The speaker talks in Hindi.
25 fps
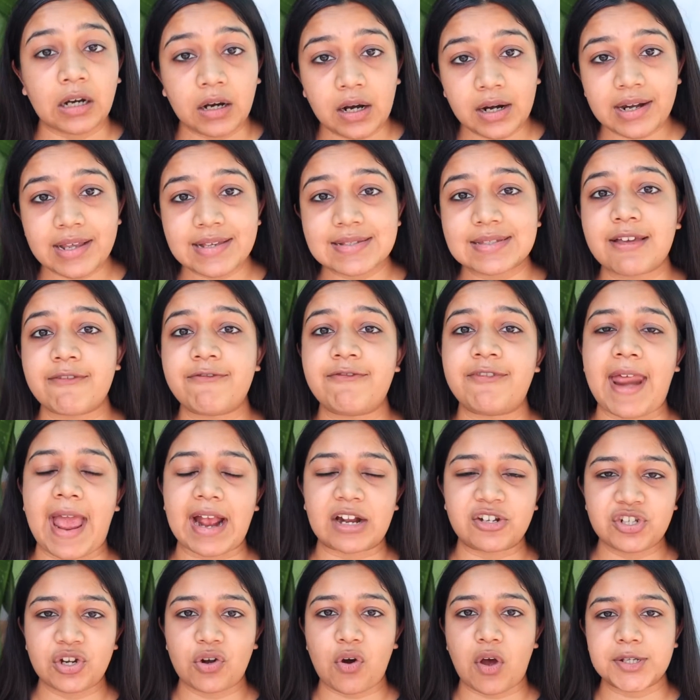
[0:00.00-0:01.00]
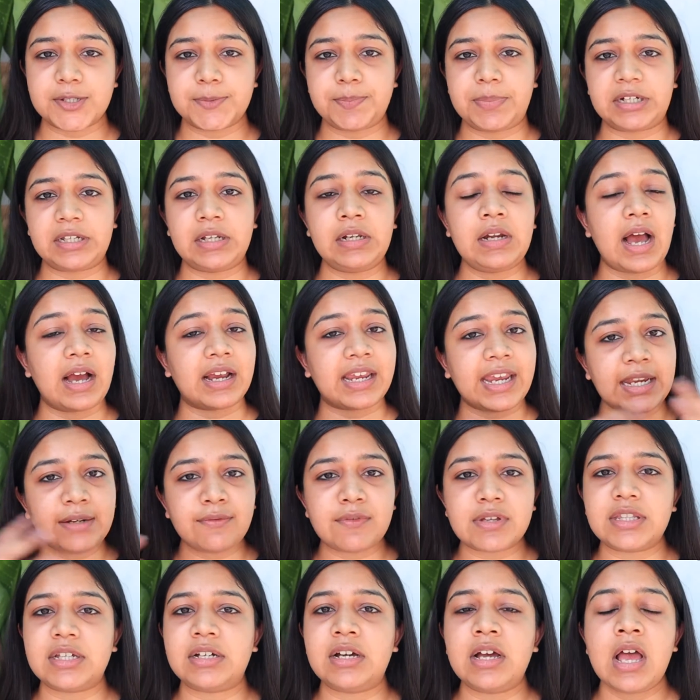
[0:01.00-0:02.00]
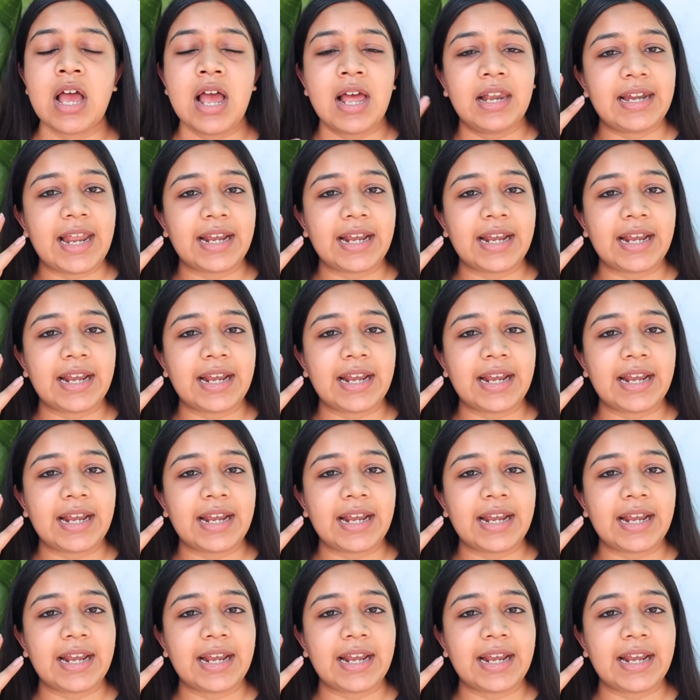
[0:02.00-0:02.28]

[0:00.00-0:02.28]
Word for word: थर्ड इज द फ्रैक्चर हॉस्पिटल अगेन विद द